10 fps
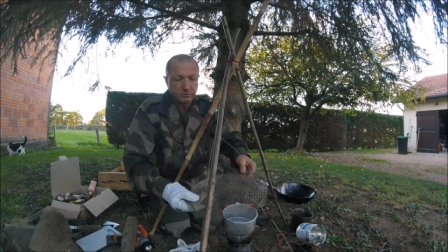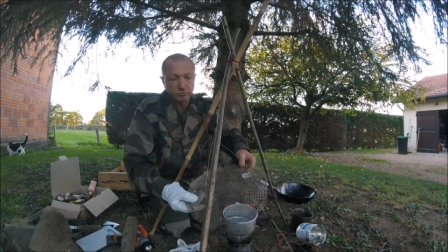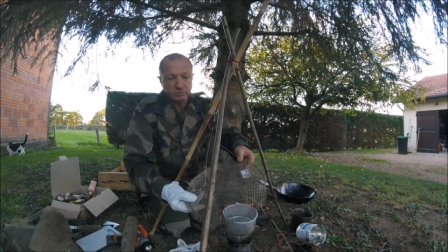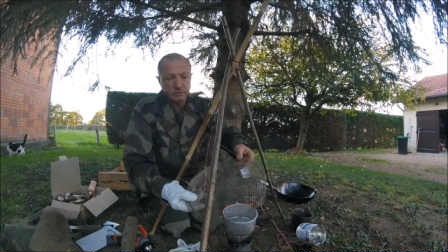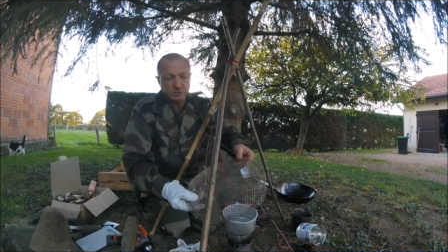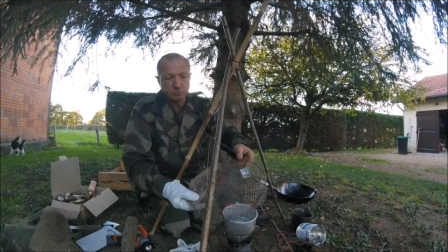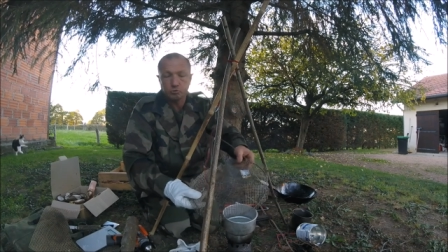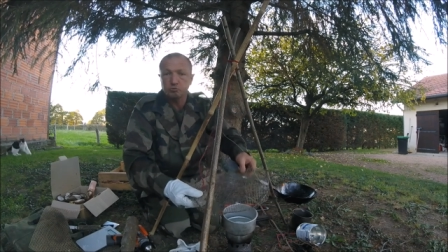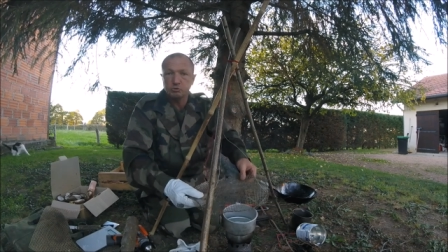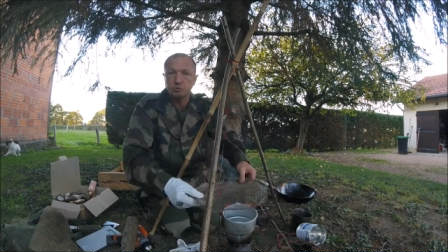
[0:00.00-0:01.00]
des saucisses,
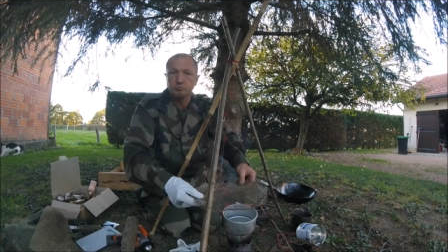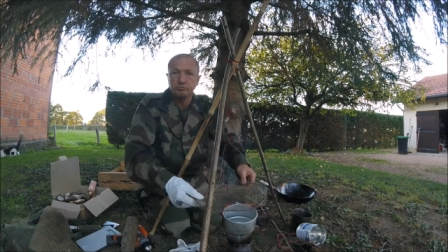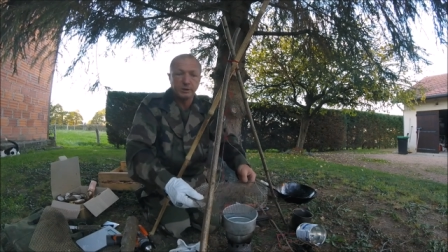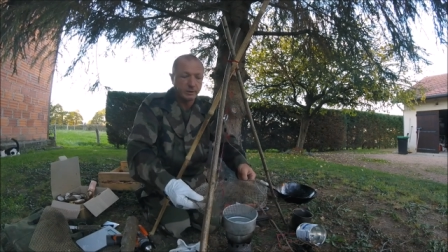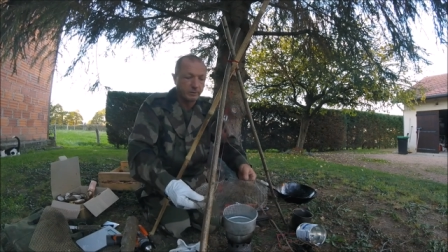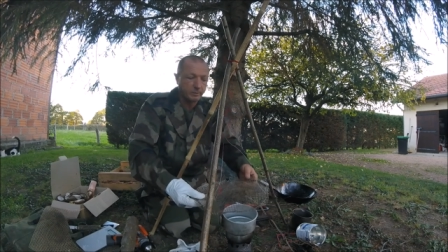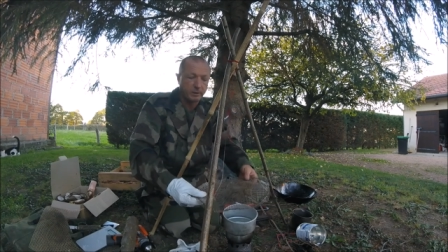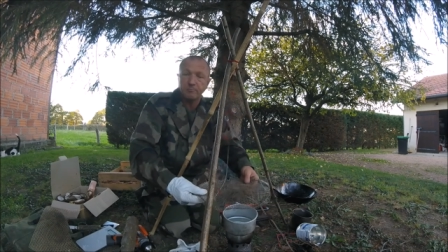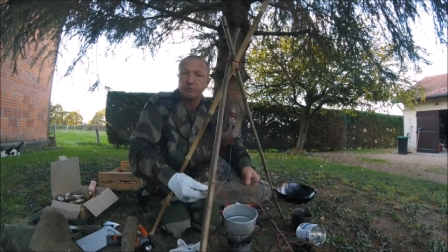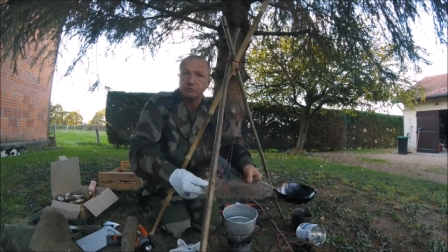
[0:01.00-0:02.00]
deux cuisses de
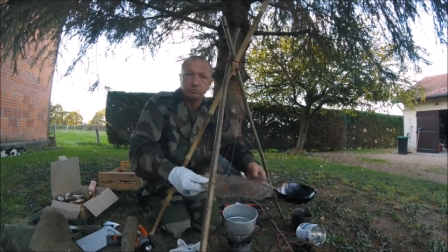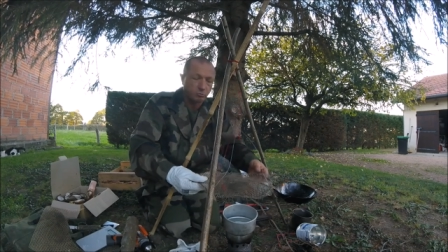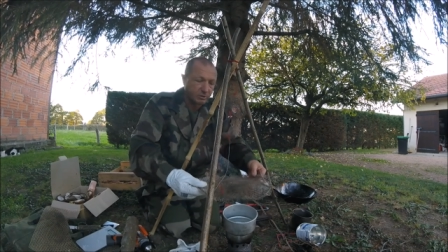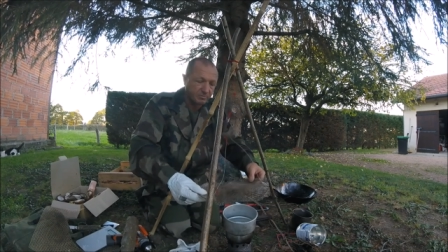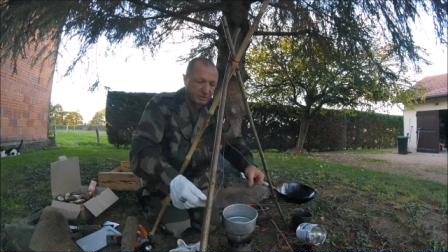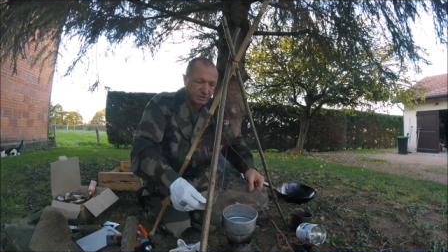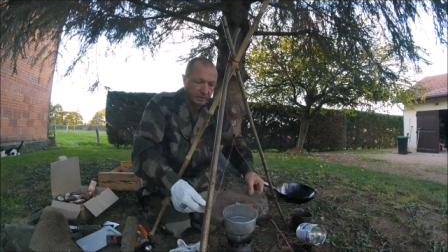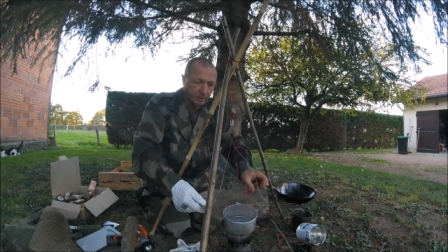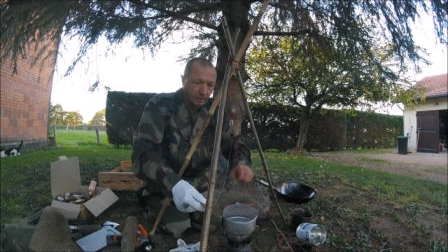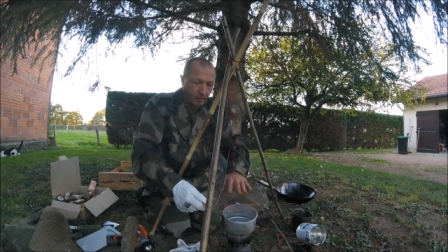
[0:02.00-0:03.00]
poulet, un poisson qu'on a
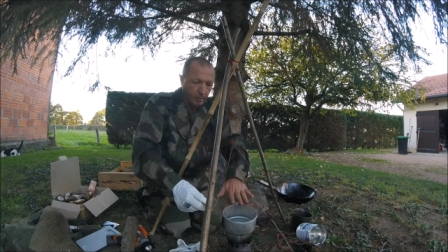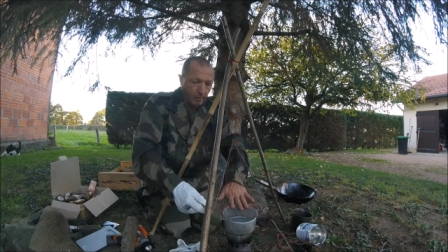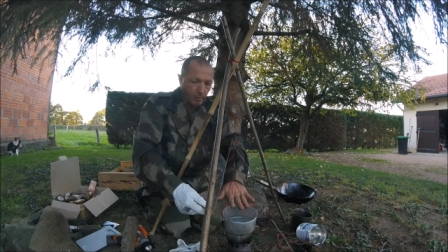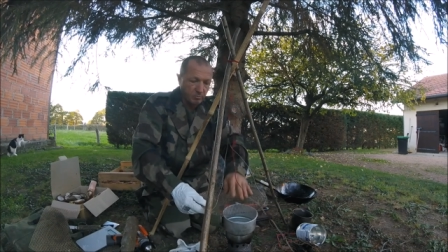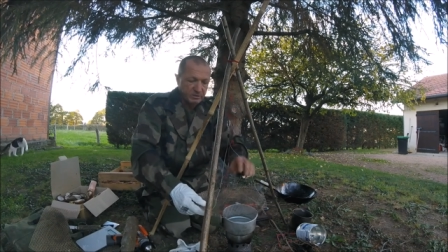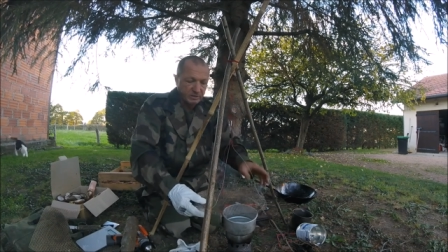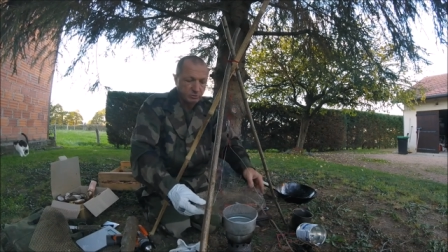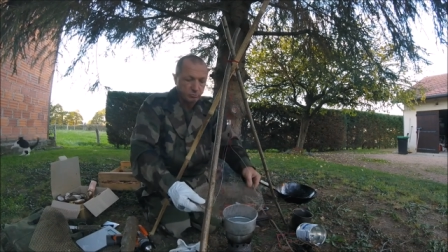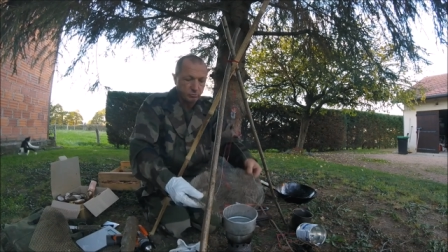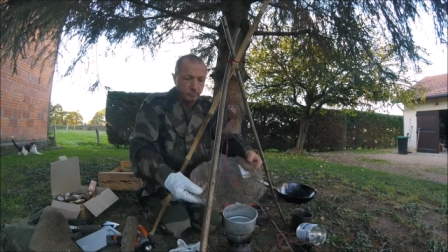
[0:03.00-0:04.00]
pêché. On met ça
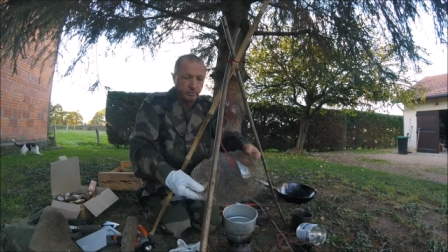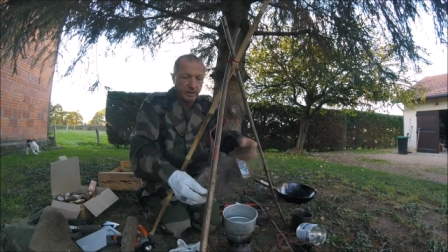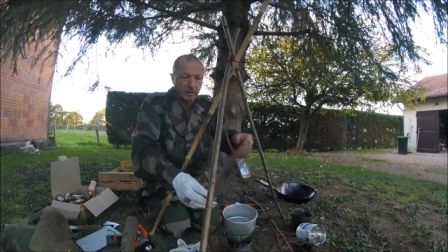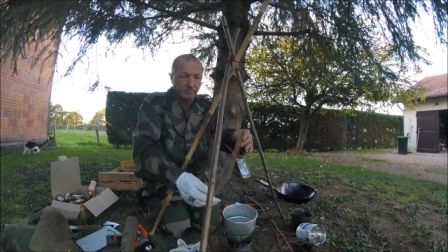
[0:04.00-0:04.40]
dessus, voilà,